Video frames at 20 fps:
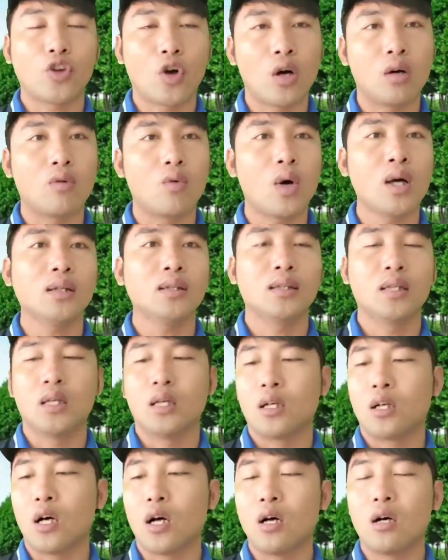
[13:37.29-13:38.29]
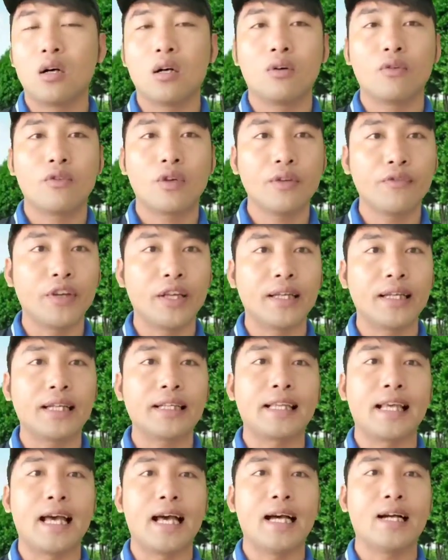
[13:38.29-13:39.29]
toàn quốc còn quý vị
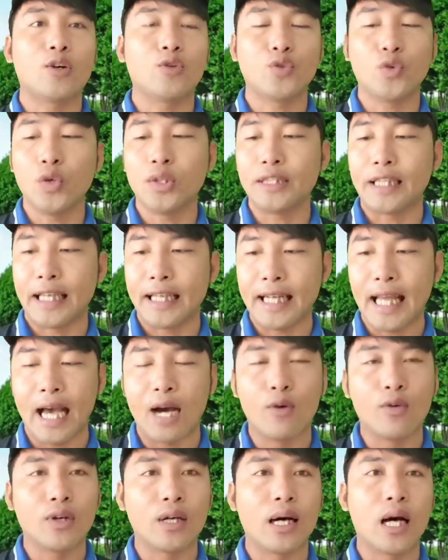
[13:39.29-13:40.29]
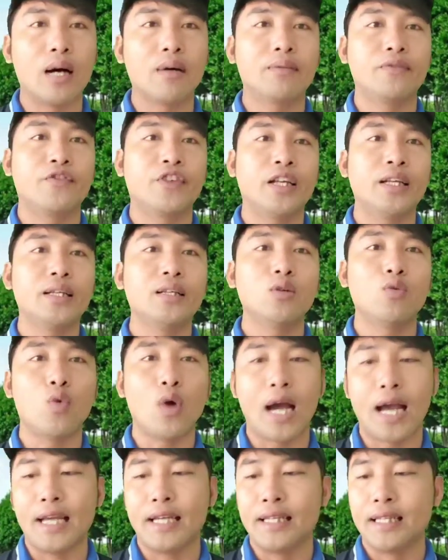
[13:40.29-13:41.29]
khán giả cô chú anh chị nào ở phía
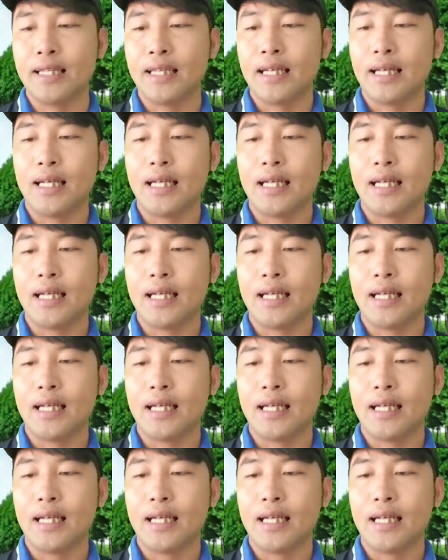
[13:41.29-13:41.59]
nước ngoài